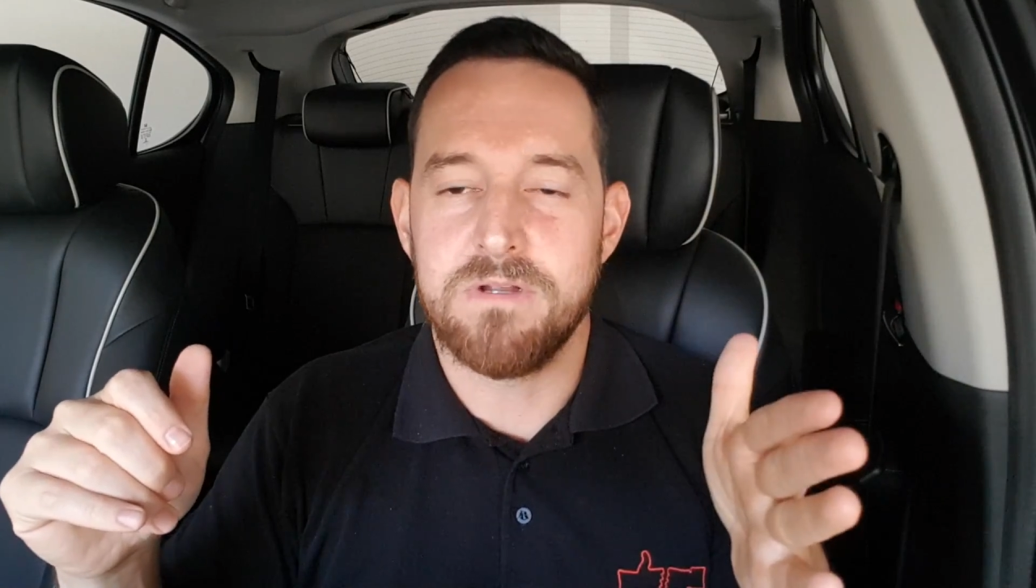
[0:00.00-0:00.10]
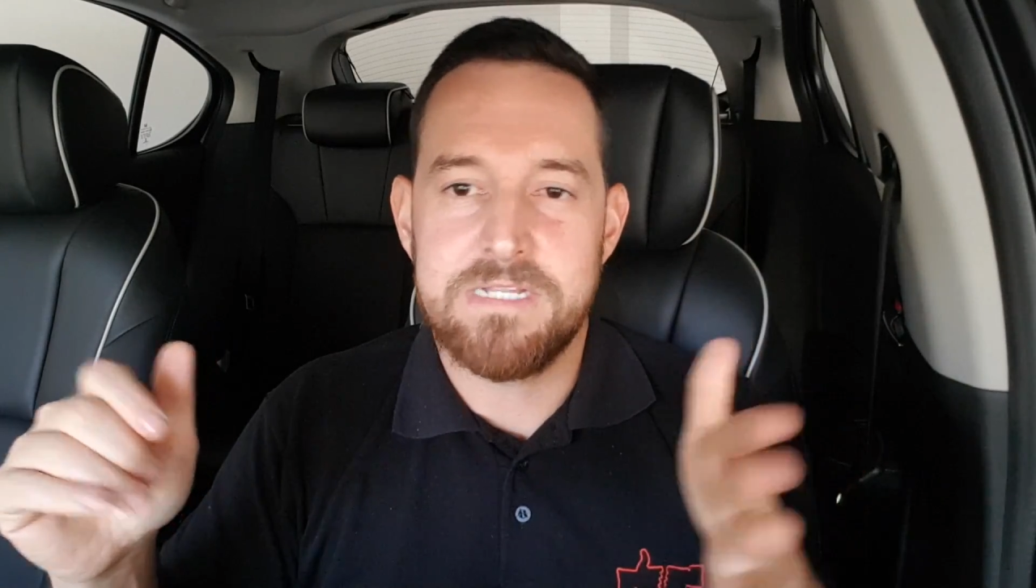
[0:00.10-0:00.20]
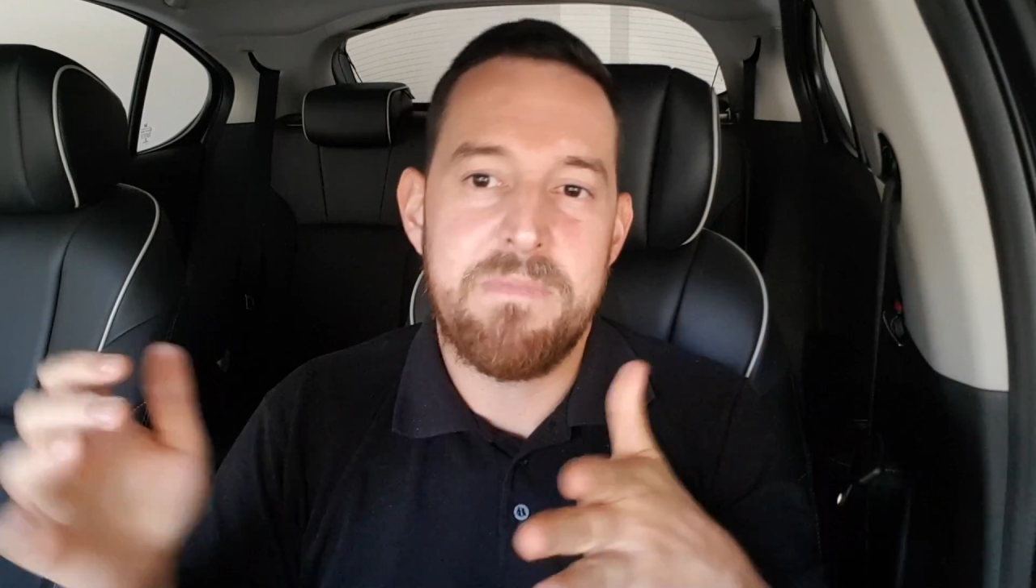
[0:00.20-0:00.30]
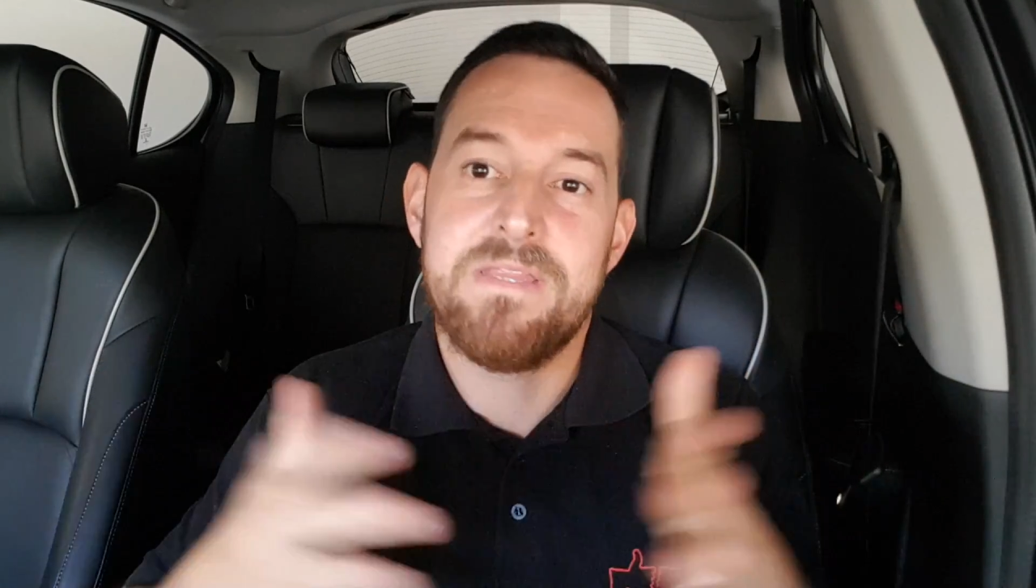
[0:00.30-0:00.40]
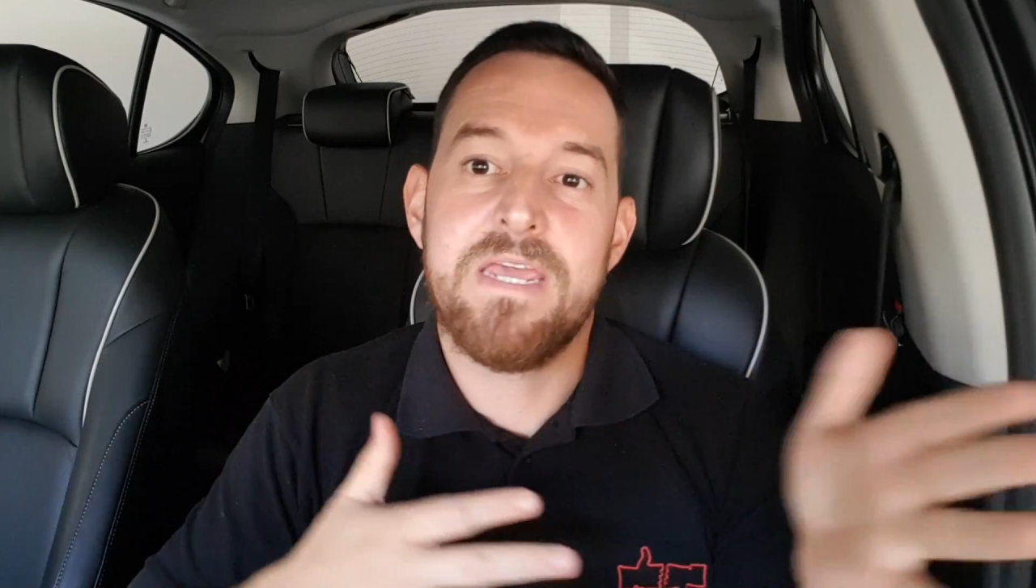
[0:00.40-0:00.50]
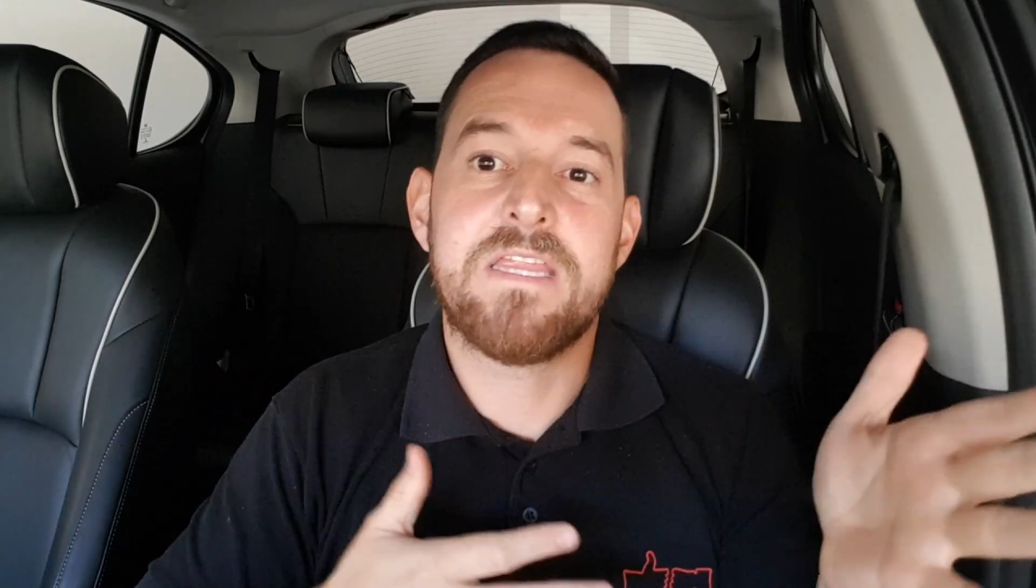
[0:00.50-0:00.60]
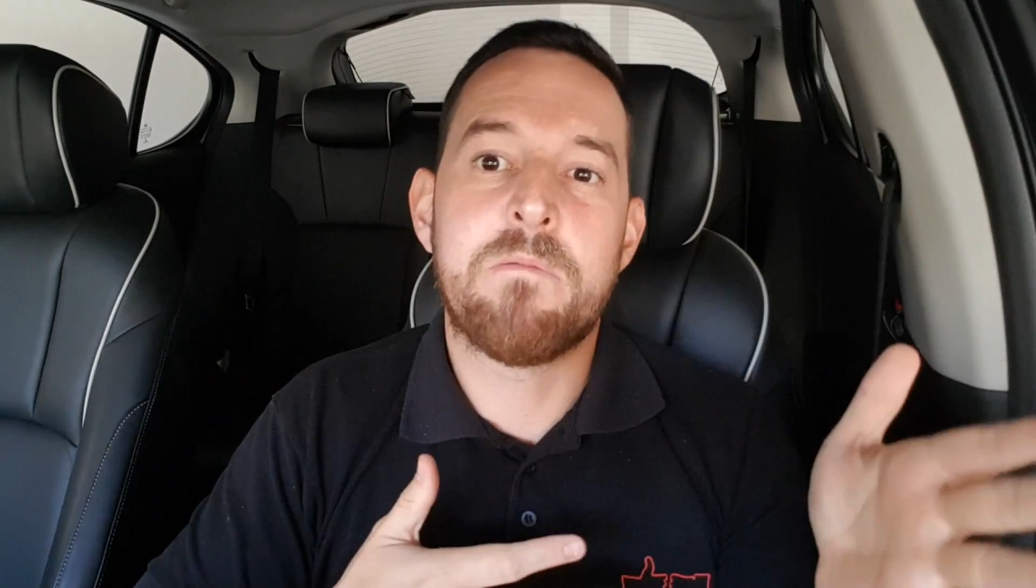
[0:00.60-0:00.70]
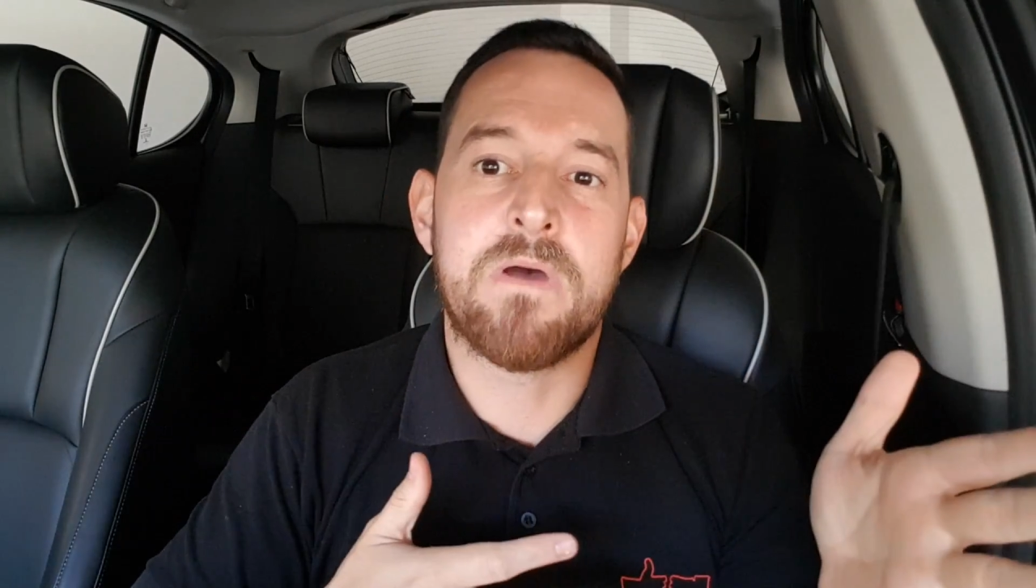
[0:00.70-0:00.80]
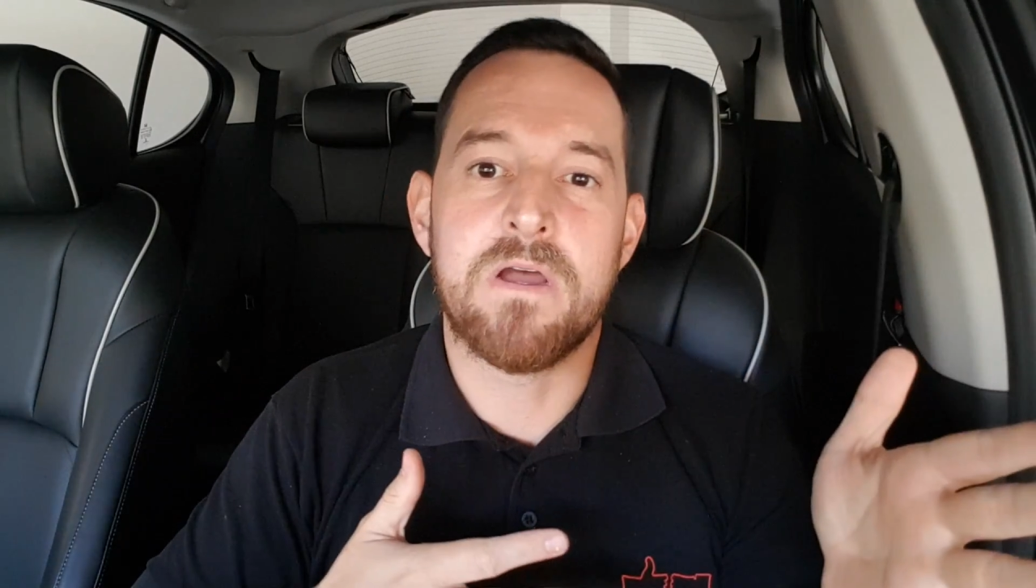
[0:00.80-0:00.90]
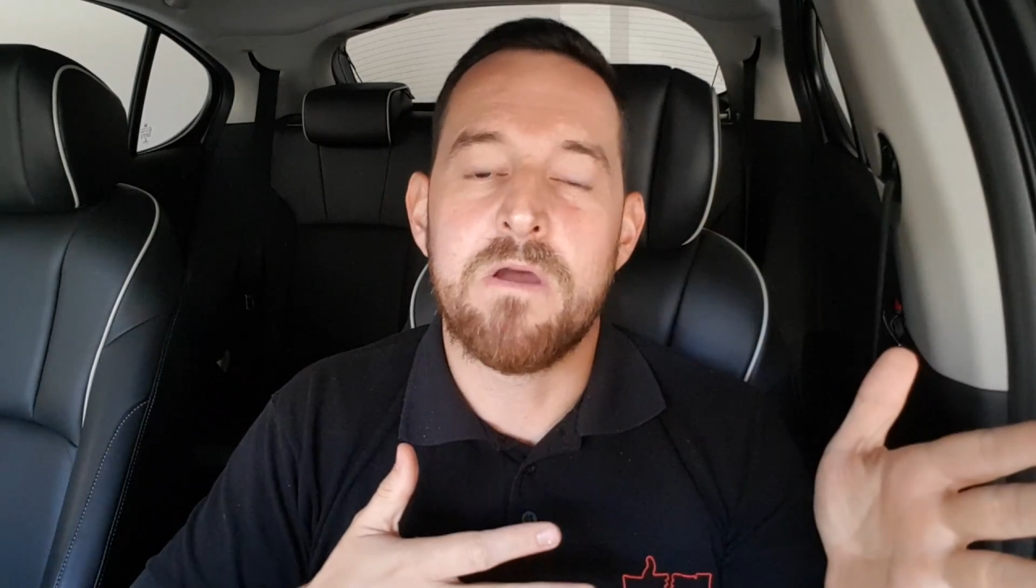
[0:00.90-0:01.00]
ele também tem que ter
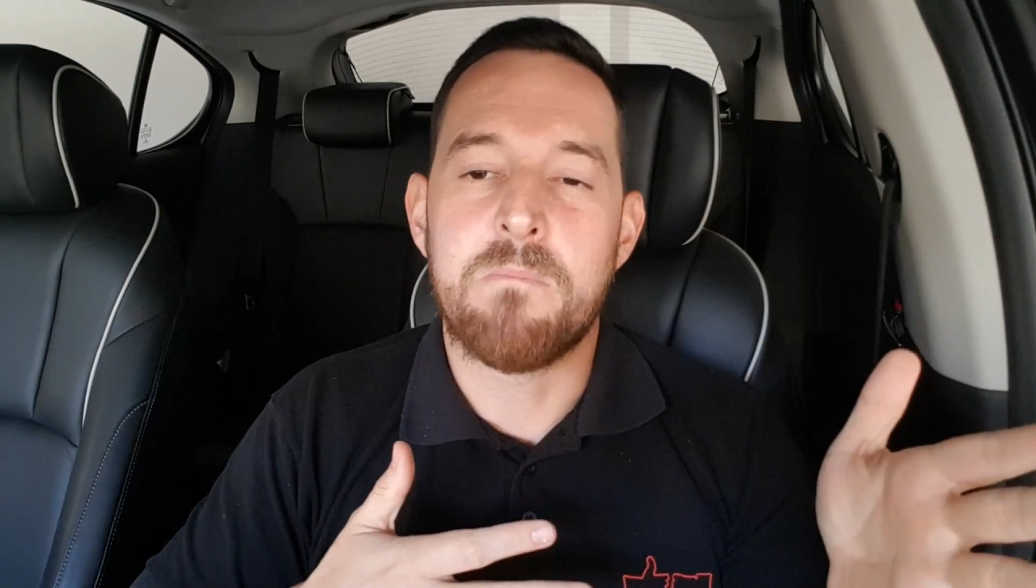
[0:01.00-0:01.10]
uma,